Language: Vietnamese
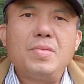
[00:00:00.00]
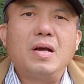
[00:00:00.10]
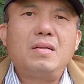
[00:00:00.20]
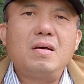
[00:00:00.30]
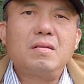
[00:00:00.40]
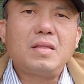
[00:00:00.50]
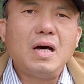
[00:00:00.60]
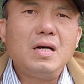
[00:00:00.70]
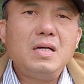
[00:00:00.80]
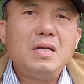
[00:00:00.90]
những cái trường
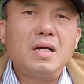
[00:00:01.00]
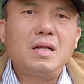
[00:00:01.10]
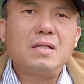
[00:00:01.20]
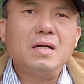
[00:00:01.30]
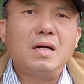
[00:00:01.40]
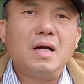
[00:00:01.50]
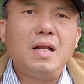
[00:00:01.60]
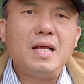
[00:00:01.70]
tư những cái trường à,